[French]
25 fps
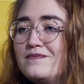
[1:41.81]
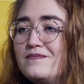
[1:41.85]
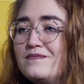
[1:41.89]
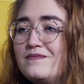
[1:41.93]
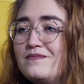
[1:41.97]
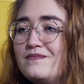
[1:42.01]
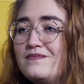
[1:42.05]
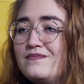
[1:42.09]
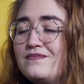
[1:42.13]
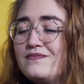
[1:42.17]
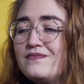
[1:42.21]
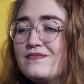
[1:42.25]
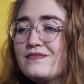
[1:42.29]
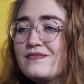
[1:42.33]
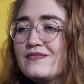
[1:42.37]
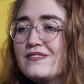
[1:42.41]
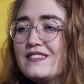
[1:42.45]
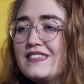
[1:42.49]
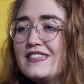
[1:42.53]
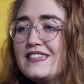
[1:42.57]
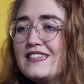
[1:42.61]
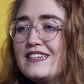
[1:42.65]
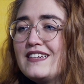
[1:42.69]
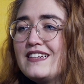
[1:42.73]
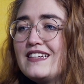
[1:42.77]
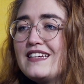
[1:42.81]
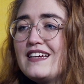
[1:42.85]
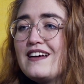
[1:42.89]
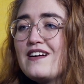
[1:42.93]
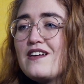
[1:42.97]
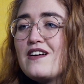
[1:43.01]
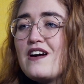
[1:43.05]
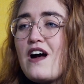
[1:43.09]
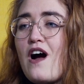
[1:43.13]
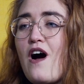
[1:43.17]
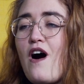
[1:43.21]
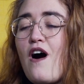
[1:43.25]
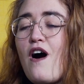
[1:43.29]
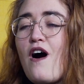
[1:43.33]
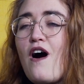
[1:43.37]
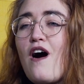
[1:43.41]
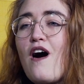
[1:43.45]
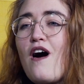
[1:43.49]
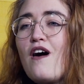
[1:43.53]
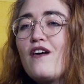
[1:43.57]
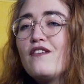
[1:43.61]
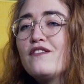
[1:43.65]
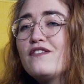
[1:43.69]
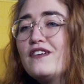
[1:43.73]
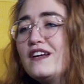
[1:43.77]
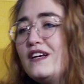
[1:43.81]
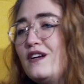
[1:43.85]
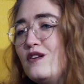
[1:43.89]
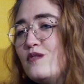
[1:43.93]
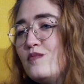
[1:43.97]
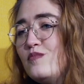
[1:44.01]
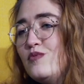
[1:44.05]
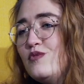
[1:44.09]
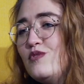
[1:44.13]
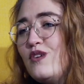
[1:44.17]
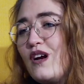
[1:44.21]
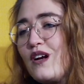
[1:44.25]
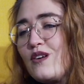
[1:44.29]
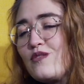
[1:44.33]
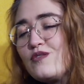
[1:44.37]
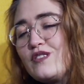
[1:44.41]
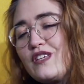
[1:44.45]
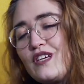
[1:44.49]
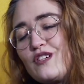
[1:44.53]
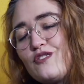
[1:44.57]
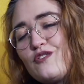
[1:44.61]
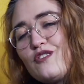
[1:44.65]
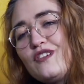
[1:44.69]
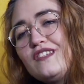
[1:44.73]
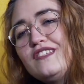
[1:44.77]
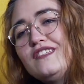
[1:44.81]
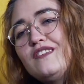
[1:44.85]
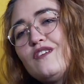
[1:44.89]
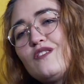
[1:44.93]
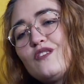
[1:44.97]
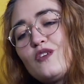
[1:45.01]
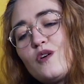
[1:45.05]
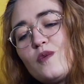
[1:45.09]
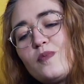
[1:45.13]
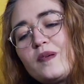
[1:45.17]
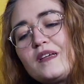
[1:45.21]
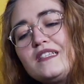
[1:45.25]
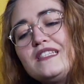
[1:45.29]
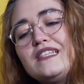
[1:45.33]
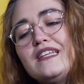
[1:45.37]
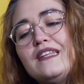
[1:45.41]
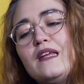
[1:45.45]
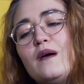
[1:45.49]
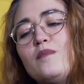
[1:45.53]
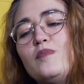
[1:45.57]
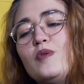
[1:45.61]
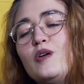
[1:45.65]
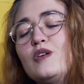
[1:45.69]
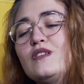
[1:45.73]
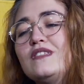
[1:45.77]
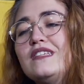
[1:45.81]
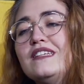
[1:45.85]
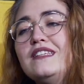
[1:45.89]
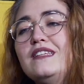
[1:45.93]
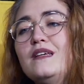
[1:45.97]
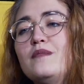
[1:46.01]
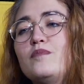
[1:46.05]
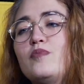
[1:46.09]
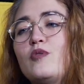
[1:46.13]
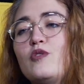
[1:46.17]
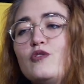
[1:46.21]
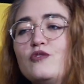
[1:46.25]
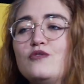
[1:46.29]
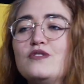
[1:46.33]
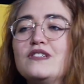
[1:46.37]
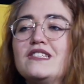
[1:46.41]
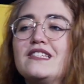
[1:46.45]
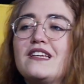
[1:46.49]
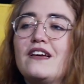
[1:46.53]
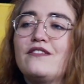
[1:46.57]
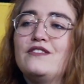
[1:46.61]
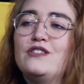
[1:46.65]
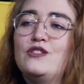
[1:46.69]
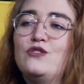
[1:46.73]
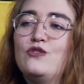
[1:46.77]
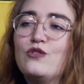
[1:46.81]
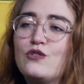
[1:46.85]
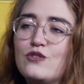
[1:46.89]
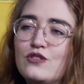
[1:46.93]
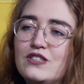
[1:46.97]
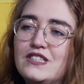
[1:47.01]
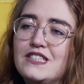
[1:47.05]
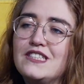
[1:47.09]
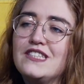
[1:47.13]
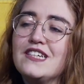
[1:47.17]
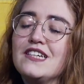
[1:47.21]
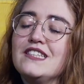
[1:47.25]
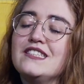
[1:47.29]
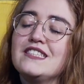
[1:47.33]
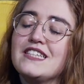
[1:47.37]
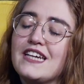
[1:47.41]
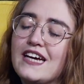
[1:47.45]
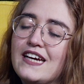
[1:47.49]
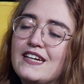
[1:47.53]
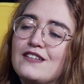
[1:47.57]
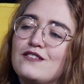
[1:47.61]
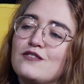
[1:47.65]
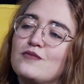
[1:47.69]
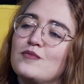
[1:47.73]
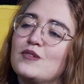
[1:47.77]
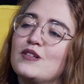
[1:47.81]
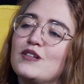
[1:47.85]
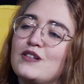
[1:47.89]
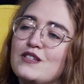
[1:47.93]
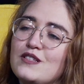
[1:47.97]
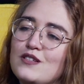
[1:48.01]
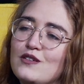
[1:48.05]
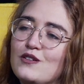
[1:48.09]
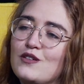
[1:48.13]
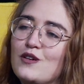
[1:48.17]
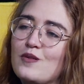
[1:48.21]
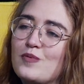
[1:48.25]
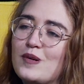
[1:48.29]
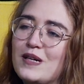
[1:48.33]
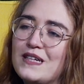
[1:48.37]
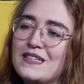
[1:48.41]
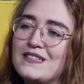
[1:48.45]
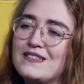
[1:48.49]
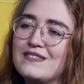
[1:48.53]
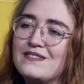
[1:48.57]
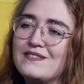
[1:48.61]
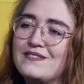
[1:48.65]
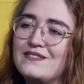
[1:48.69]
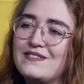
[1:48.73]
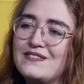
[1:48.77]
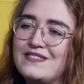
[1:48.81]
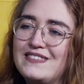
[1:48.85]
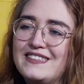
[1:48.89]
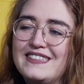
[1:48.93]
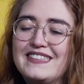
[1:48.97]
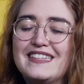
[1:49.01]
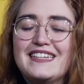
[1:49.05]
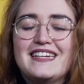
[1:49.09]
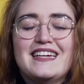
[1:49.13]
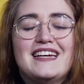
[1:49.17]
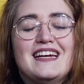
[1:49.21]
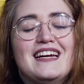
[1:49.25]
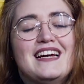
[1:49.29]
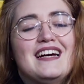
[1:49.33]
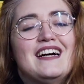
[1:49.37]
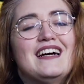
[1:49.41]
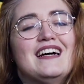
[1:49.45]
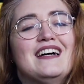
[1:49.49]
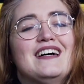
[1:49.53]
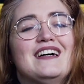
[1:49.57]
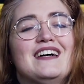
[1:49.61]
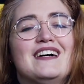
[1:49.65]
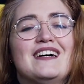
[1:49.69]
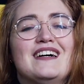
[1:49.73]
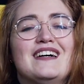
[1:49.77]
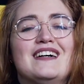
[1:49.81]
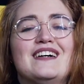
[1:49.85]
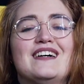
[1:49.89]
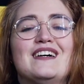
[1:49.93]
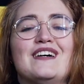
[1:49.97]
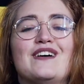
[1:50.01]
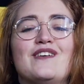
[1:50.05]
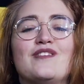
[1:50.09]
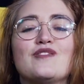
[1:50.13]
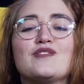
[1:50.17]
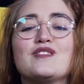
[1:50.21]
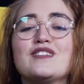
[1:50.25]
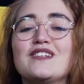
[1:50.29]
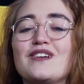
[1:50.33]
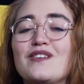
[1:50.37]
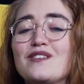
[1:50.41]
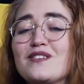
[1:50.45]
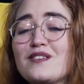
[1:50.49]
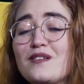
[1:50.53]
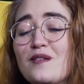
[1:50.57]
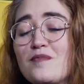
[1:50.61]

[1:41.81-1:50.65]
Qu'est-ce que c'est une conciergerie d'entreprise En fait, le but de la conciergerie d'entreprise, c'est d'apporter des produits et services du quotidien directement dans les entreprises. D'accord, d'accord. Euh, on s'est